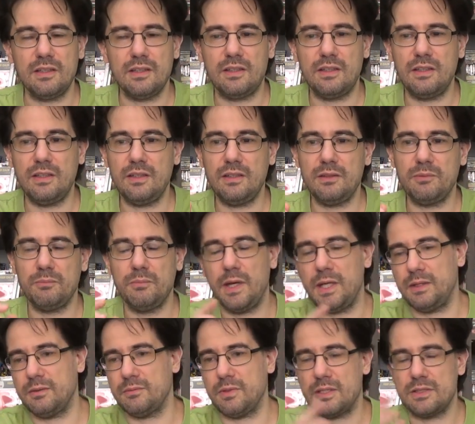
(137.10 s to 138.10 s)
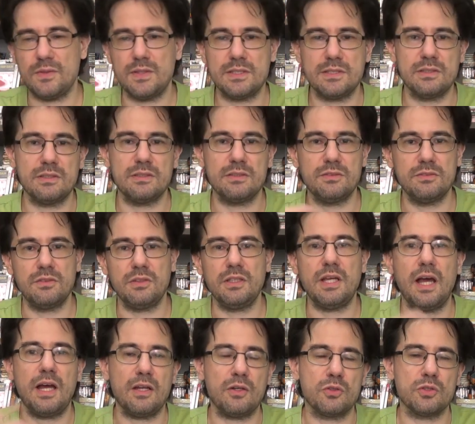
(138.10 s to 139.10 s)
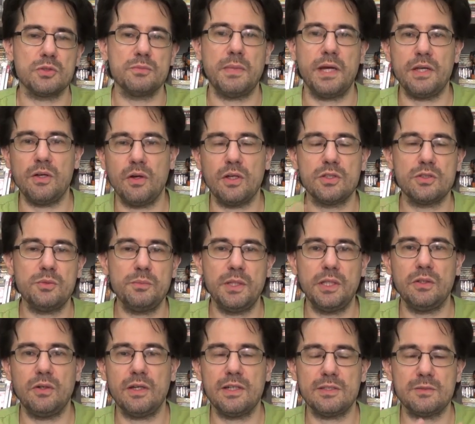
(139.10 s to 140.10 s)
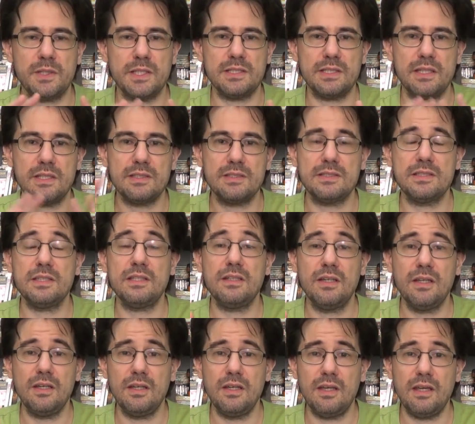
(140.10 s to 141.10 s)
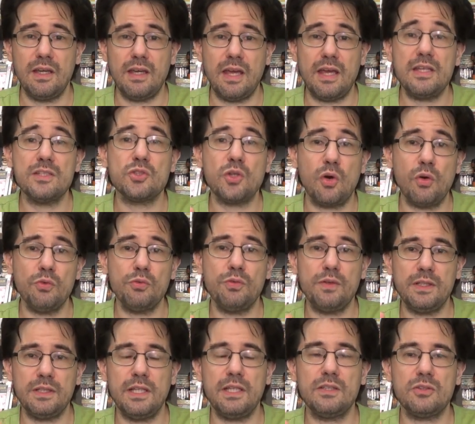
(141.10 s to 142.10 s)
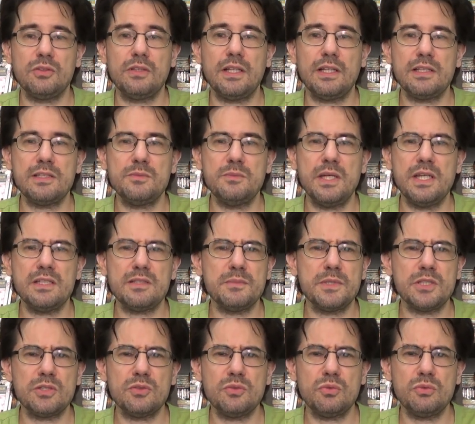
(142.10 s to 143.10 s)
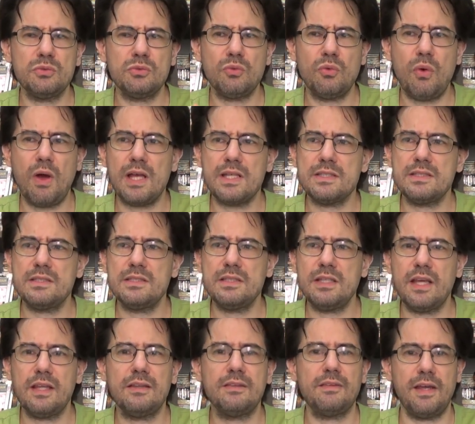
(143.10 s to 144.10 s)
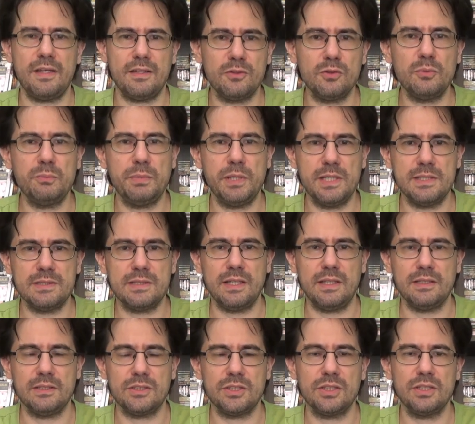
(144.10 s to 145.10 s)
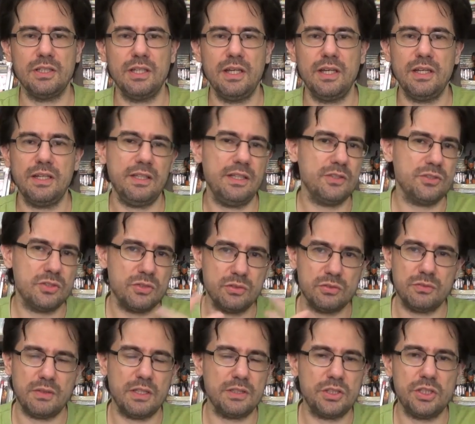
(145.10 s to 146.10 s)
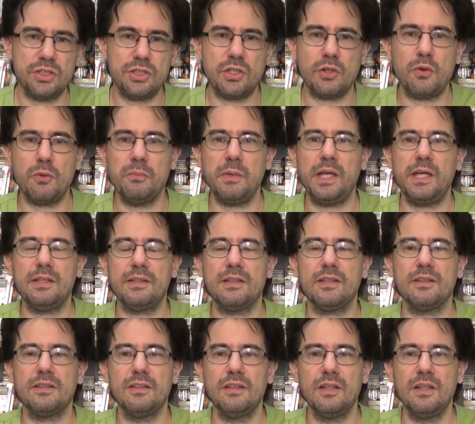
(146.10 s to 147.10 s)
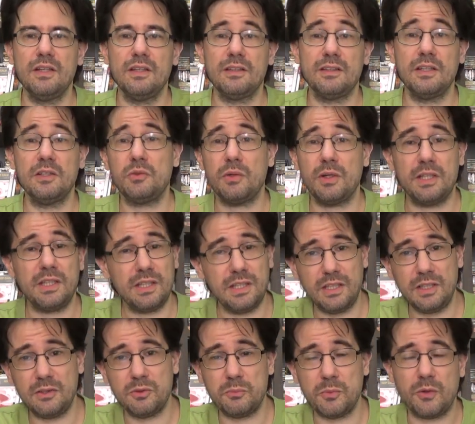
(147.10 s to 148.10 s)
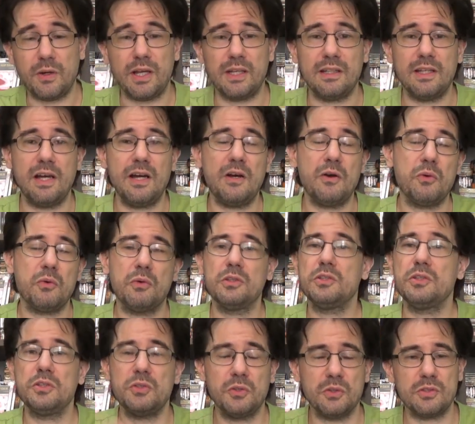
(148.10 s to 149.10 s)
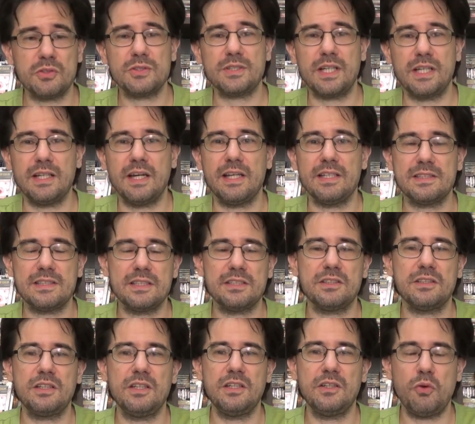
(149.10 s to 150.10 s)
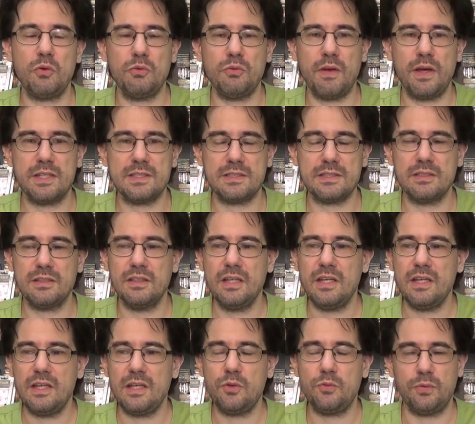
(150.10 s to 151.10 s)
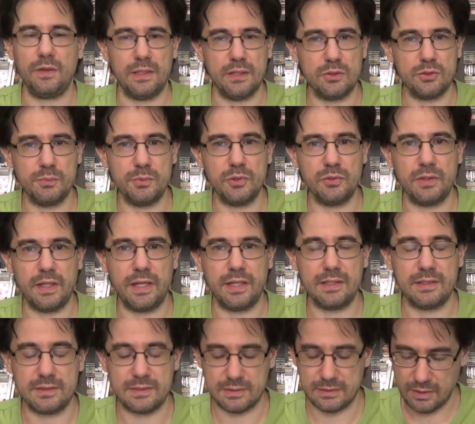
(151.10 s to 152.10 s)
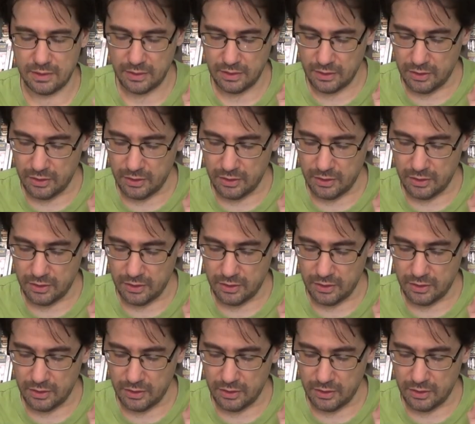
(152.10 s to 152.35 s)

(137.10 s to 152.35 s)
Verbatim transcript: que, bem, às vezes em arcos maiores ou menores, mas elas se resolvem dentro delas mesmas num quase eterno presente. Isso a gente já comenta tanto aqui no meu canal quanto em outros canais que, que conversa e fala sobre o Tex.